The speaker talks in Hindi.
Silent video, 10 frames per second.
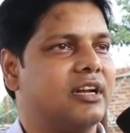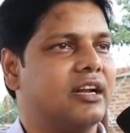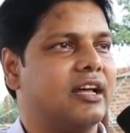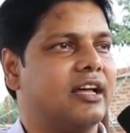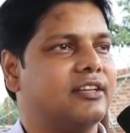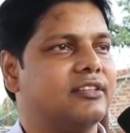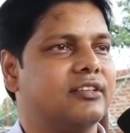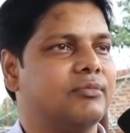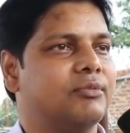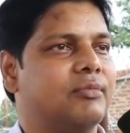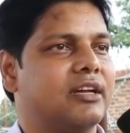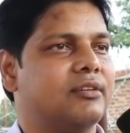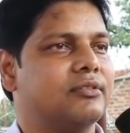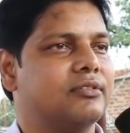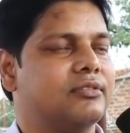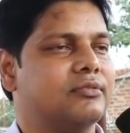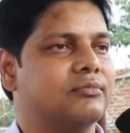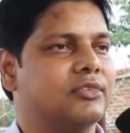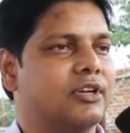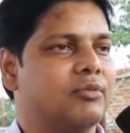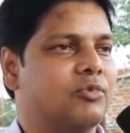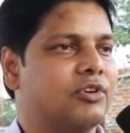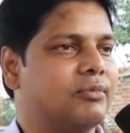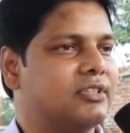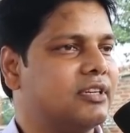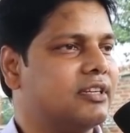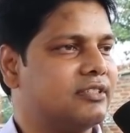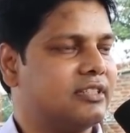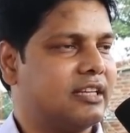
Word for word: चल रहा है जैसे अभी मुख्यमंत्री कृषि